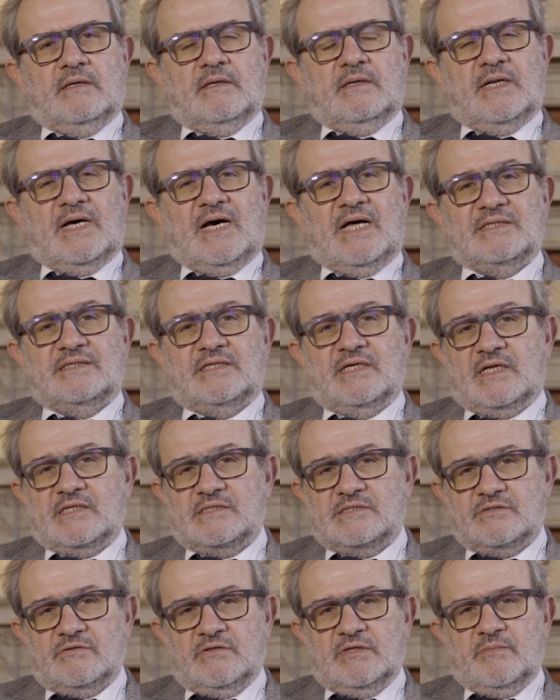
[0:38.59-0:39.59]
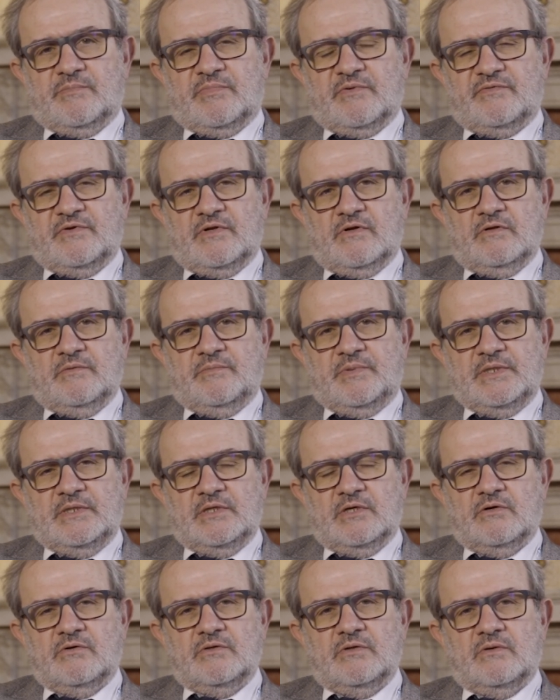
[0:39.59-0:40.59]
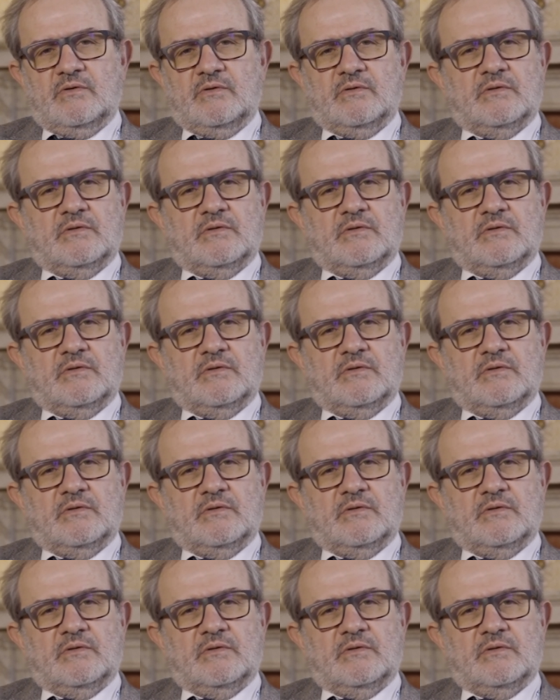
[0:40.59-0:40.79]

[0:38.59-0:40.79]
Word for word: l'alterazione del profilo lipidico